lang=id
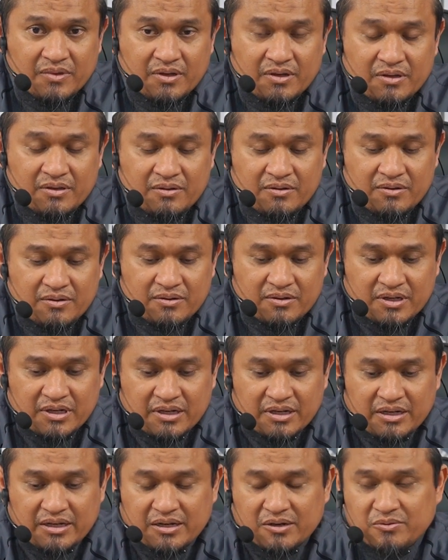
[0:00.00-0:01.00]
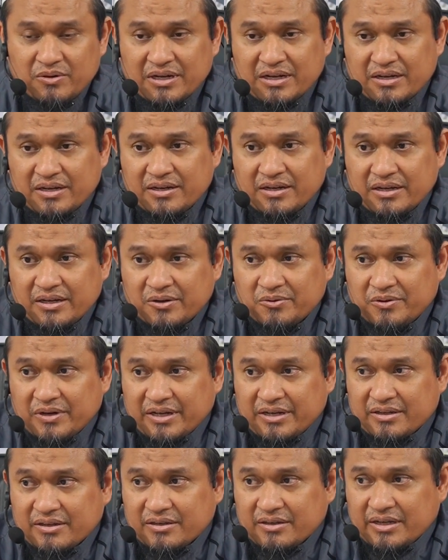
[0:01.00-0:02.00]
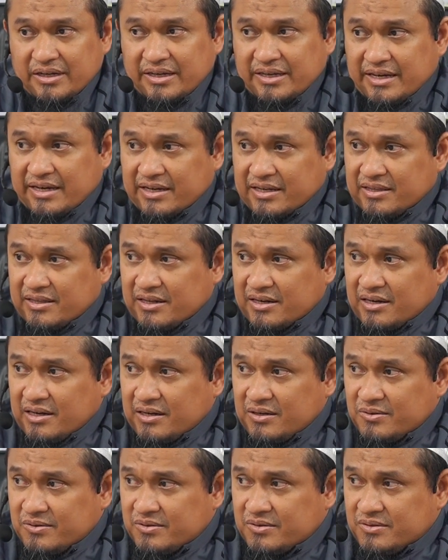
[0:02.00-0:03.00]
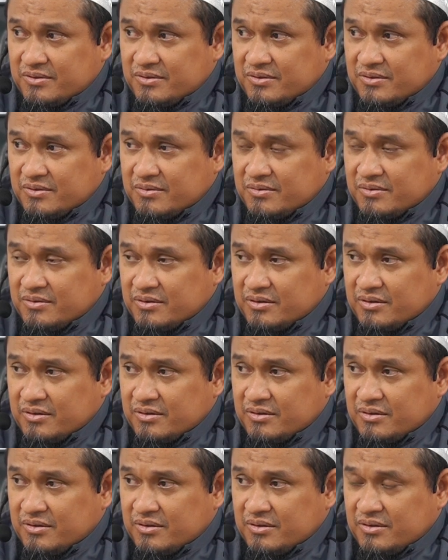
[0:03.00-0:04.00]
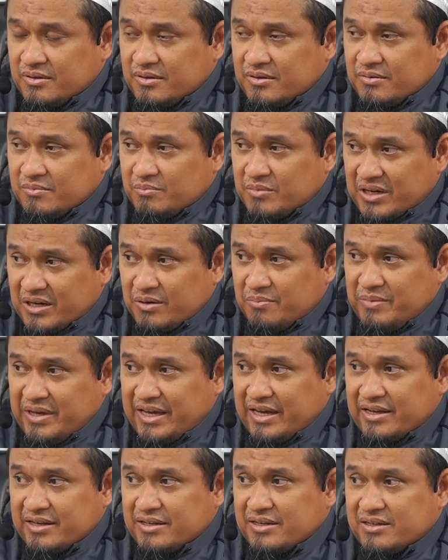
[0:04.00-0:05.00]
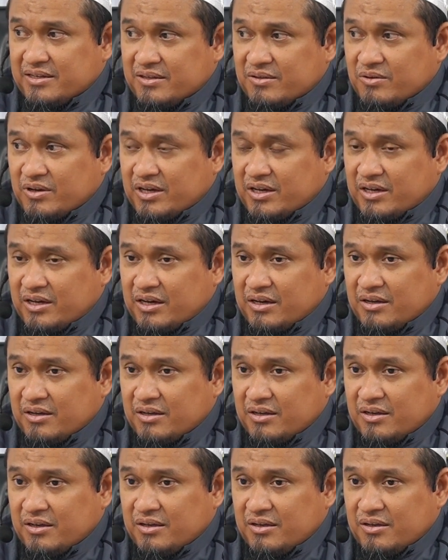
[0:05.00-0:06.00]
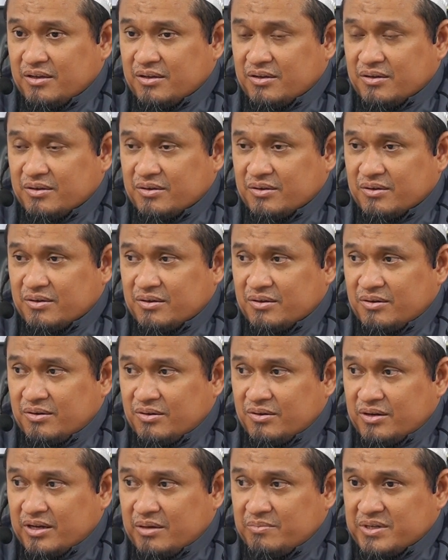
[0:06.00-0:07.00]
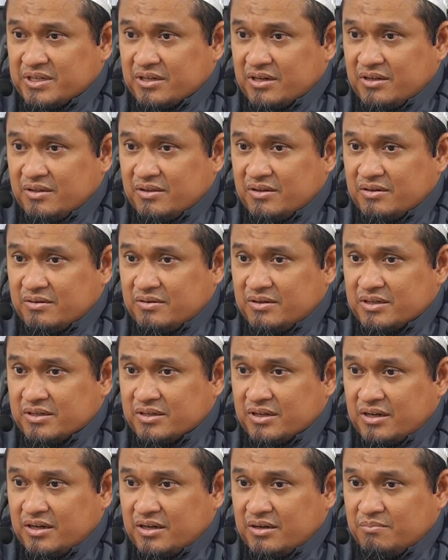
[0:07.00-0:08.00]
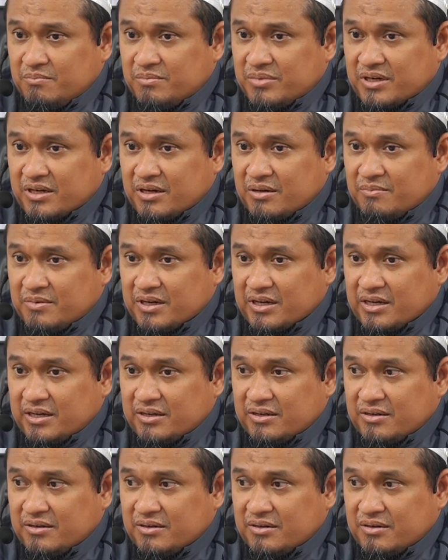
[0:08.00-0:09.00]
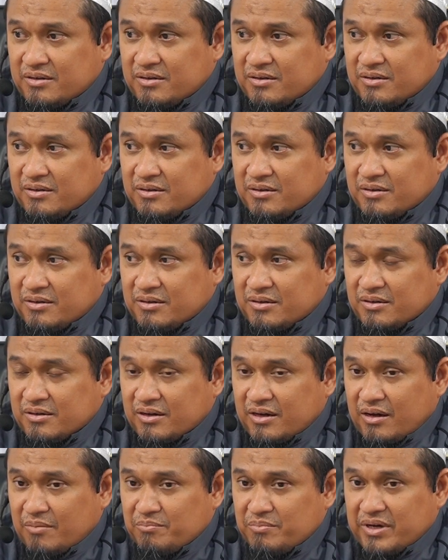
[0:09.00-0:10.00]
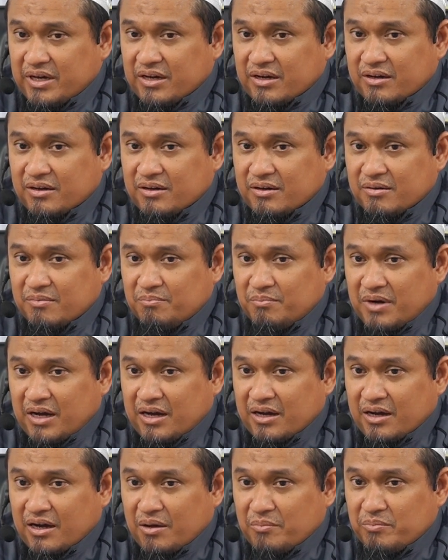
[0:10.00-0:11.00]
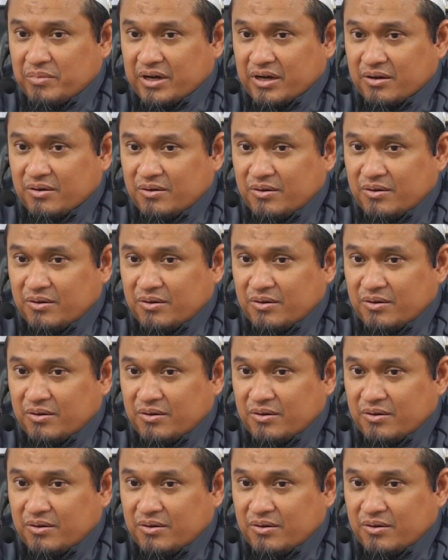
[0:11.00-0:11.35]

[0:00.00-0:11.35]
No, kekeliruan-kekeliruan. Jadi jangan terlalu berlebihan di situ ya Oh, Nabi Shallallahu Alaihi Wasallam pernah makan kambing, paha kambing.